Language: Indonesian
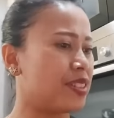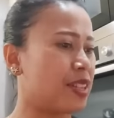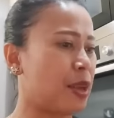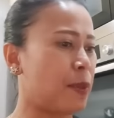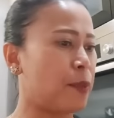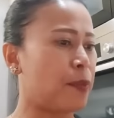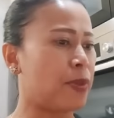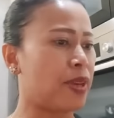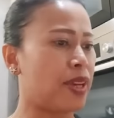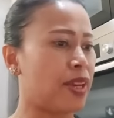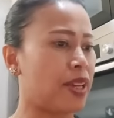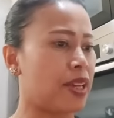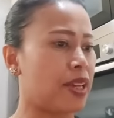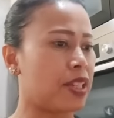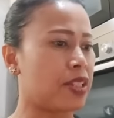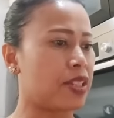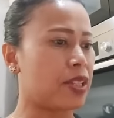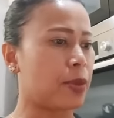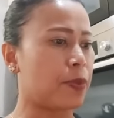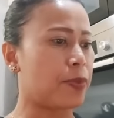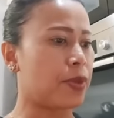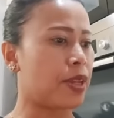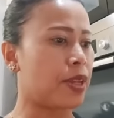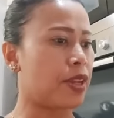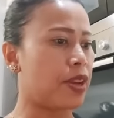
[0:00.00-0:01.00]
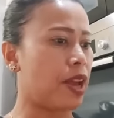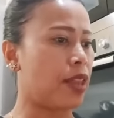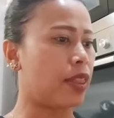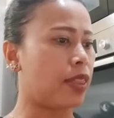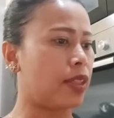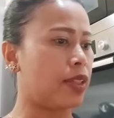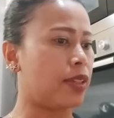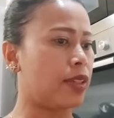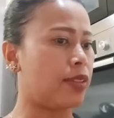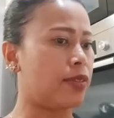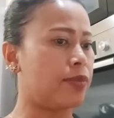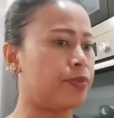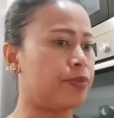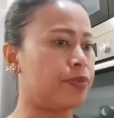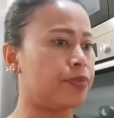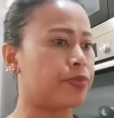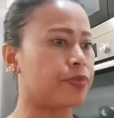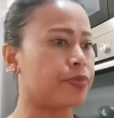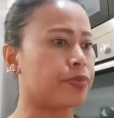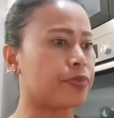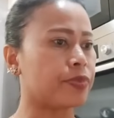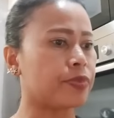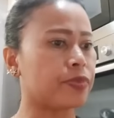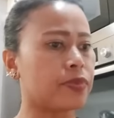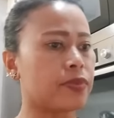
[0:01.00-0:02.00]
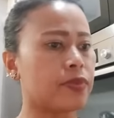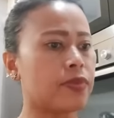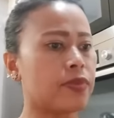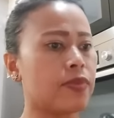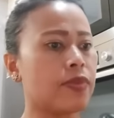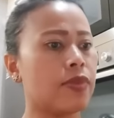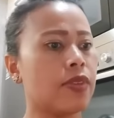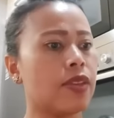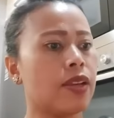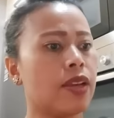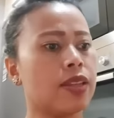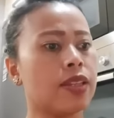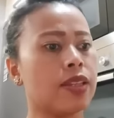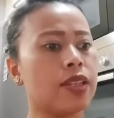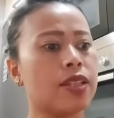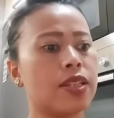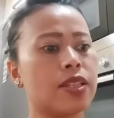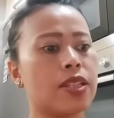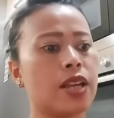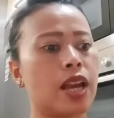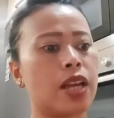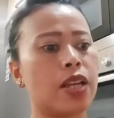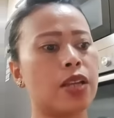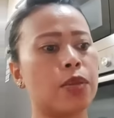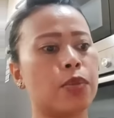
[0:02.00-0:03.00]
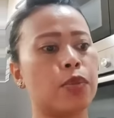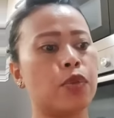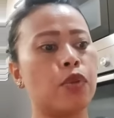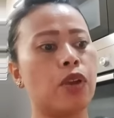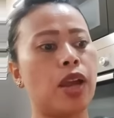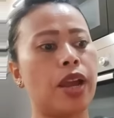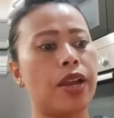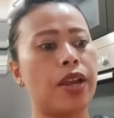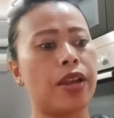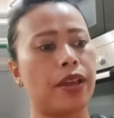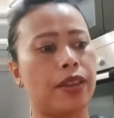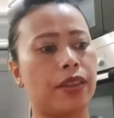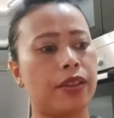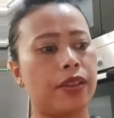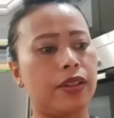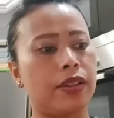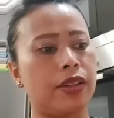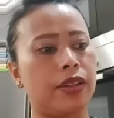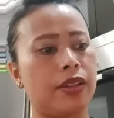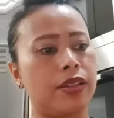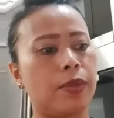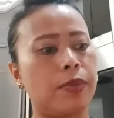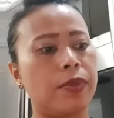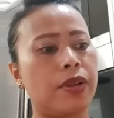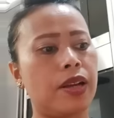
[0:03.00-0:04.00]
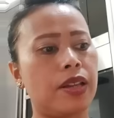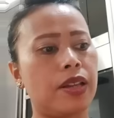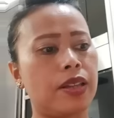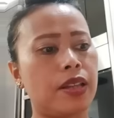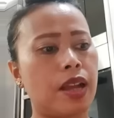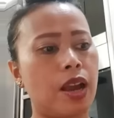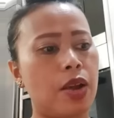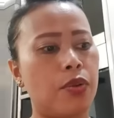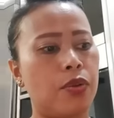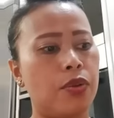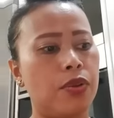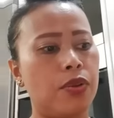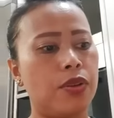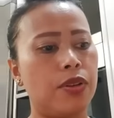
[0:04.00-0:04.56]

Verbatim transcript: sampai kecapnya datang katanya sih akhir bulan datangnya tapi nggak tahu